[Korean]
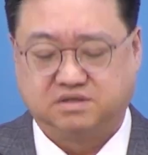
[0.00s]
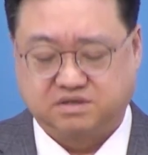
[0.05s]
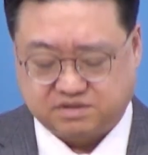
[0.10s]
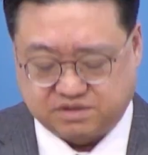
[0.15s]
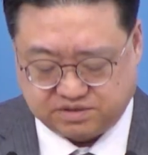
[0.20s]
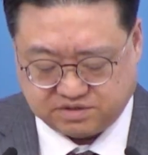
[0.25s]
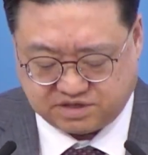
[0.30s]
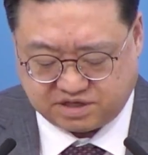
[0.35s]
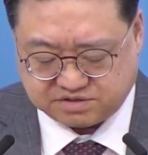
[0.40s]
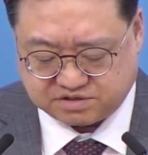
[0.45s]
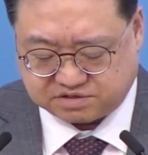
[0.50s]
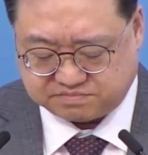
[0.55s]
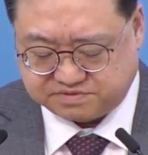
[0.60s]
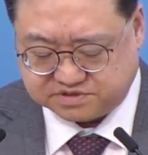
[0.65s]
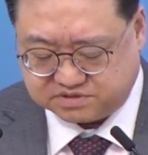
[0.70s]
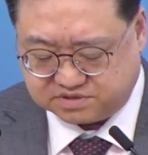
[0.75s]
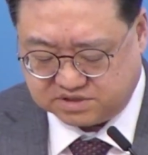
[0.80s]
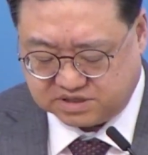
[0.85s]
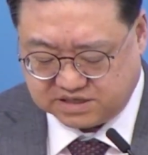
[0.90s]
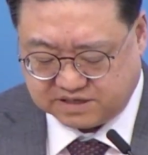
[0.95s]
그런데
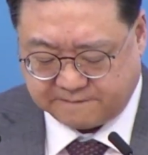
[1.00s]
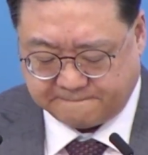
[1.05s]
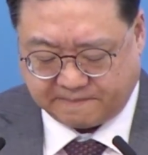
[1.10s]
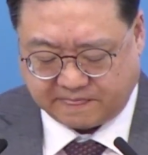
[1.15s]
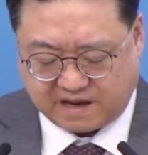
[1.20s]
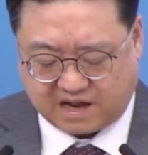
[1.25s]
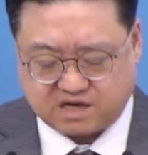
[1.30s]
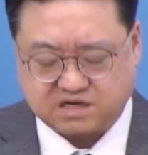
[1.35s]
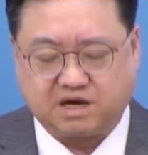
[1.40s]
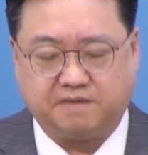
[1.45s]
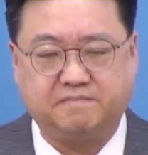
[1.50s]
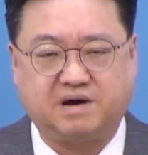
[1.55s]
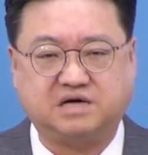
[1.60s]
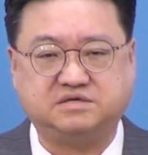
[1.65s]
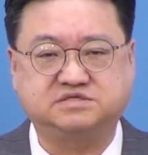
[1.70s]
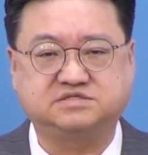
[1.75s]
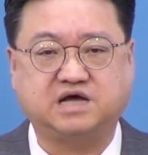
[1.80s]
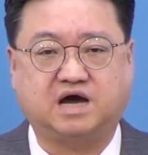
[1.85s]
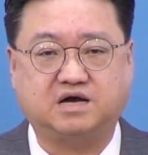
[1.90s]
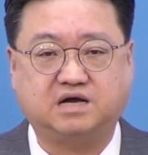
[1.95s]
여러분 아까
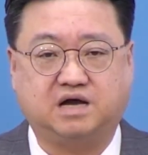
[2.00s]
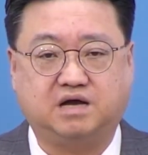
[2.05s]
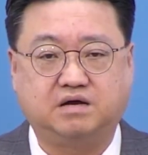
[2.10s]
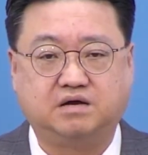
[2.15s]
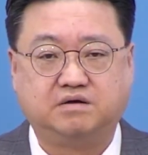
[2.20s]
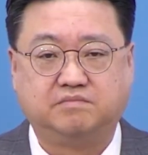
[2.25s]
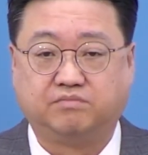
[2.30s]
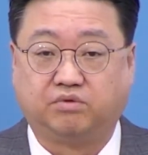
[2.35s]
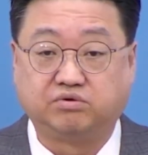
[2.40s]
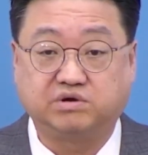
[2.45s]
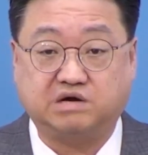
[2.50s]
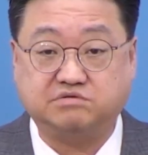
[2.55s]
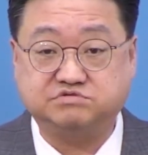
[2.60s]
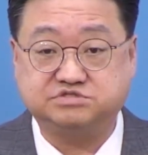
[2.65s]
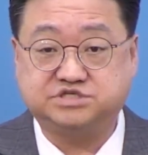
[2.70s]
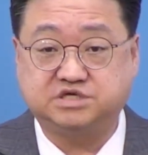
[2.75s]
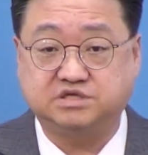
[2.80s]
마르다가 뭐라고